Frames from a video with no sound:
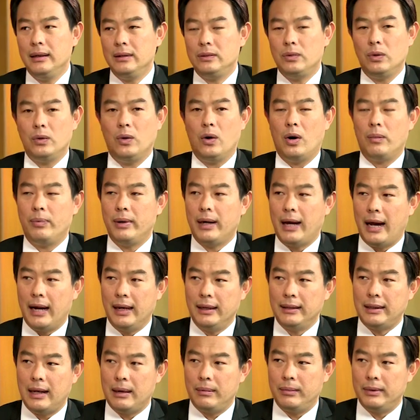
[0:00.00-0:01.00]
ส่งออกไปขาย
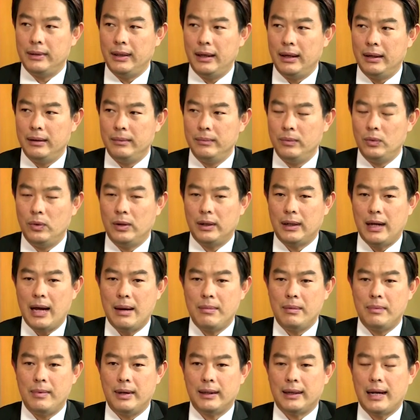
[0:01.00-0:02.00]
ในต่างประเทศ มูลค่า
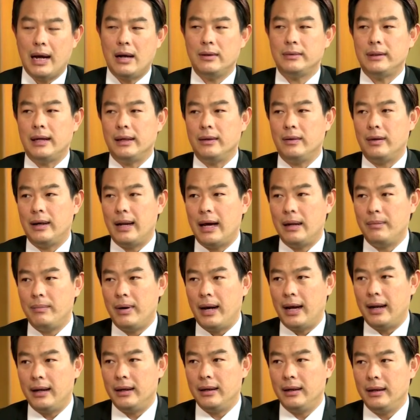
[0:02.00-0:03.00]
ประมาณ 9 0 0 0กว่าล้าน
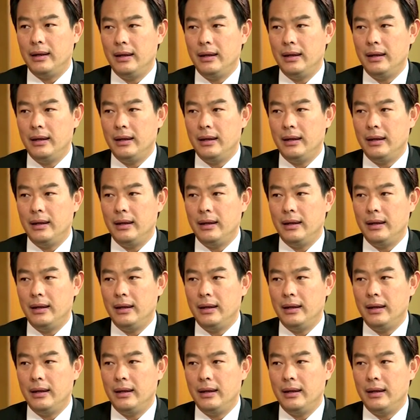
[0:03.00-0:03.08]
บาท